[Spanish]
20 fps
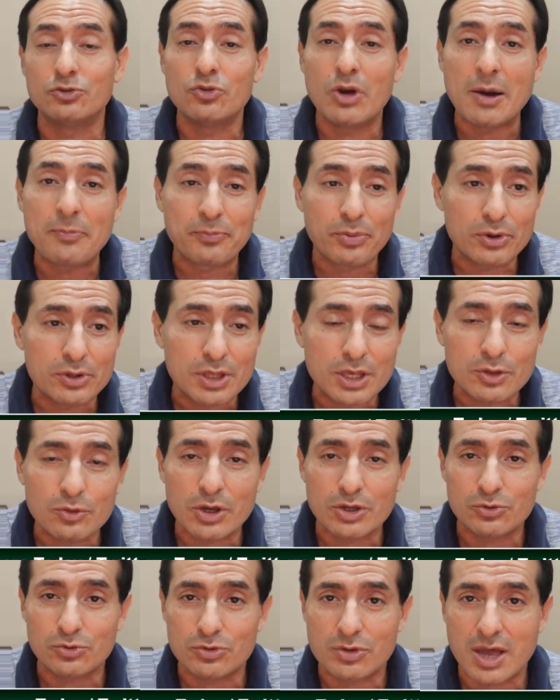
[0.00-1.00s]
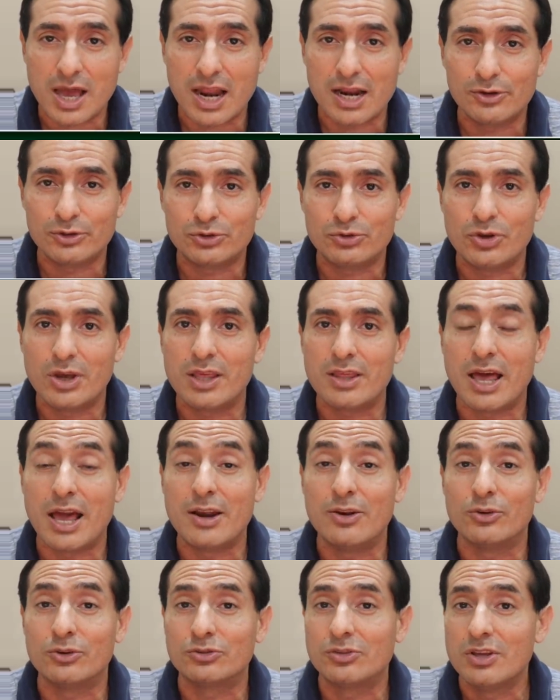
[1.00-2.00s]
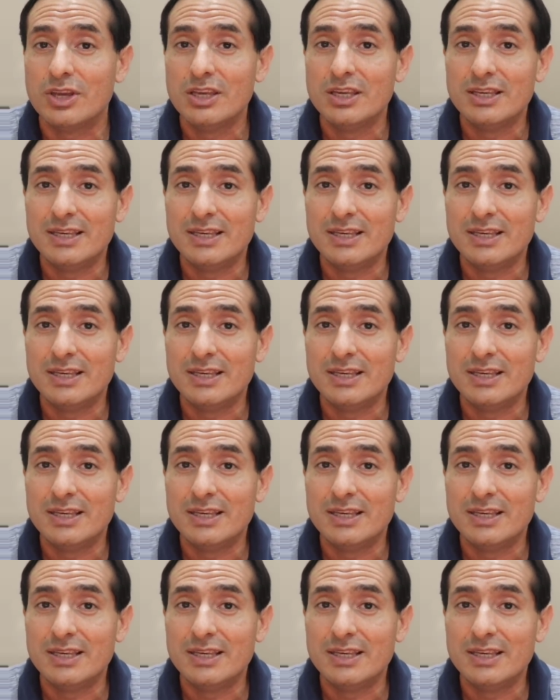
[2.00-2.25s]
no ha podido ayudar a los ciudadanos